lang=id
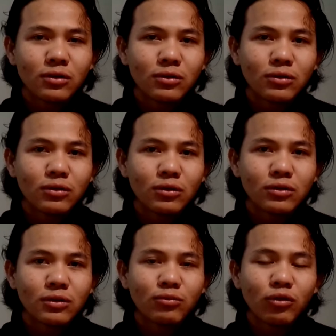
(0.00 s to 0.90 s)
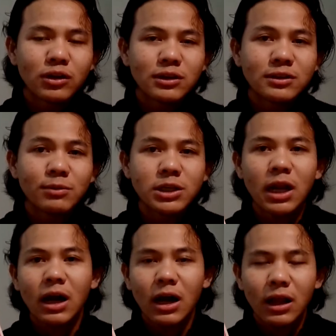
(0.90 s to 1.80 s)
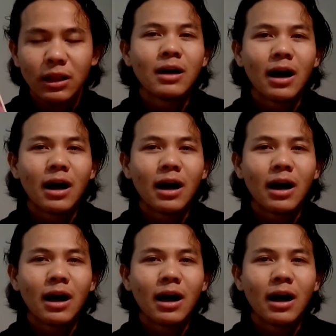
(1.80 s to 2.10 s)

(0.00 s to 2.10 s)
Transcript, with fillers: untuk semua jenis masyarakat.